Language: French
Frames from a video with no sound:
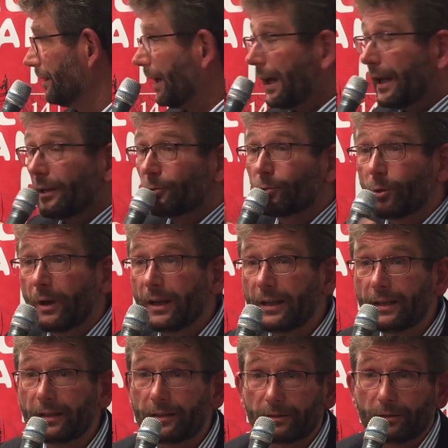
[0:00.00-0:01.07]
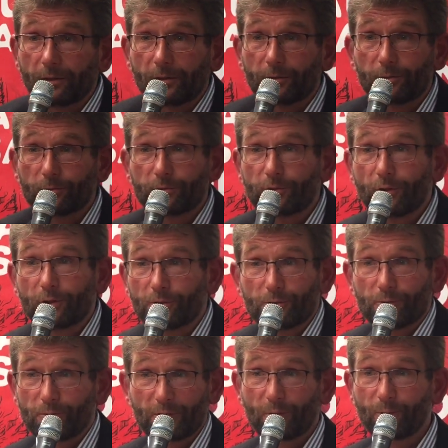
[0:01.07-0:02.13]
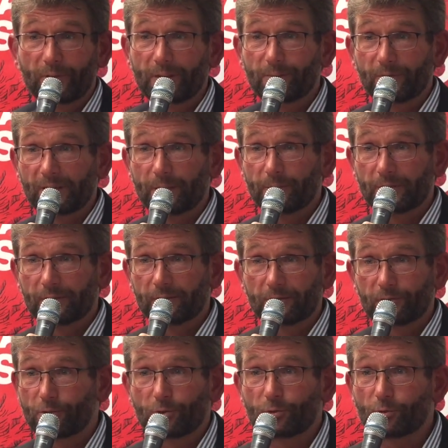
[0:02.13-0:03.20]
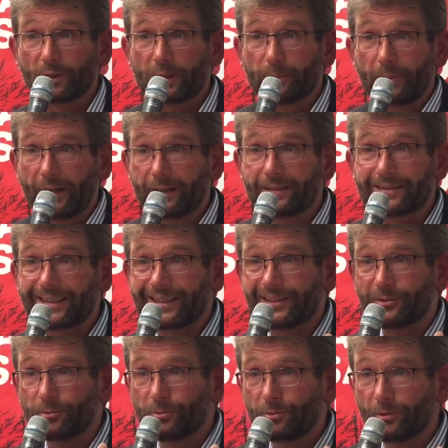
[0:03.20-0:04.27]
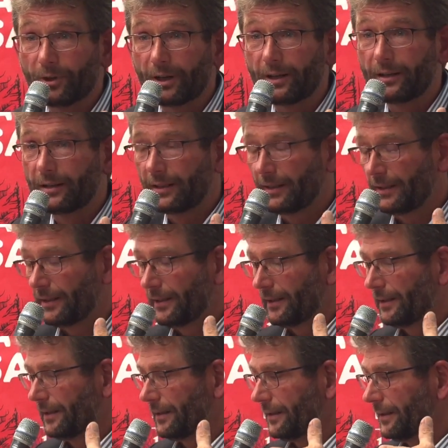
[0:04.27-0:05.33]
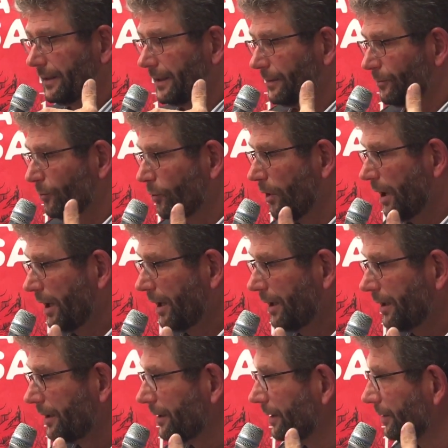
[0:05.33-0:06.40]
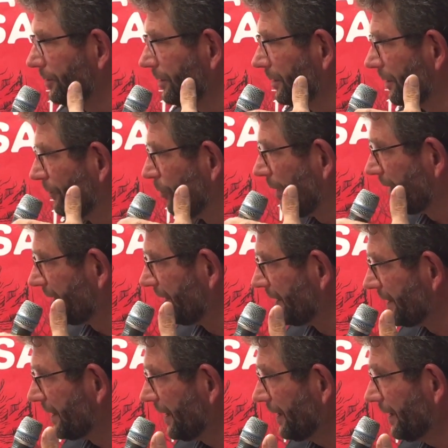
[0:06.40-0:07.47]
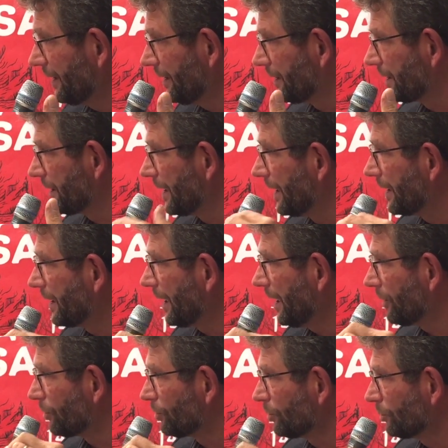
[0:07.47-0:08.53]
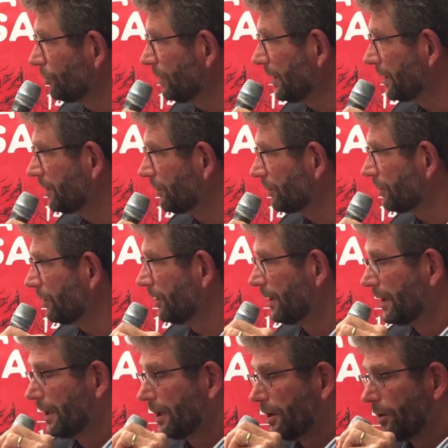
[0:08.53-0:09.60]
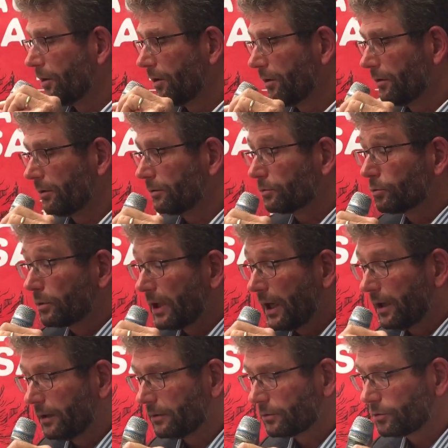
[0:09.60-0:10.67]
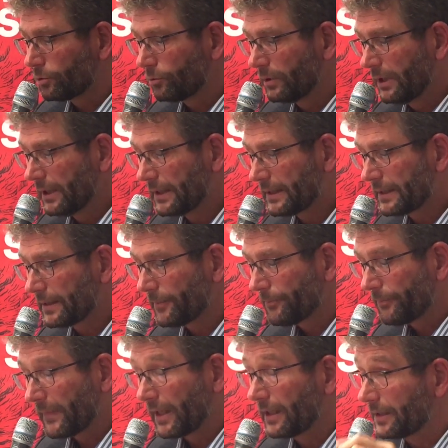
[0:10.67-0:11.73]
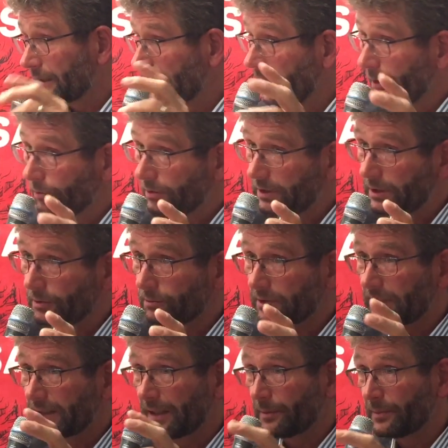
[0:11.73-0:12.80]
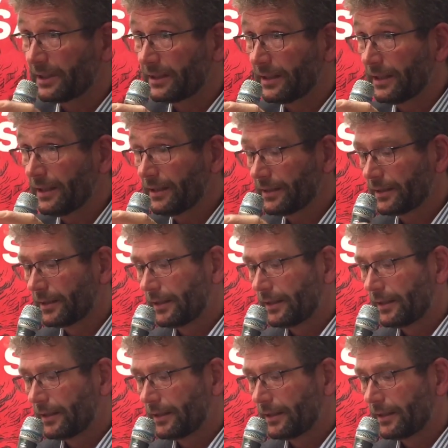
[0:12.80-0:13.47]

aller aux toilettes euh, tout seul, je suis complètement dépendant. Je ne souhaite pas que ça dure des mois voire des années, ce qui est le cas aujourd'hui. Donc, euh, en tout cas en Suisse, et c'est là aussi où c'est un business,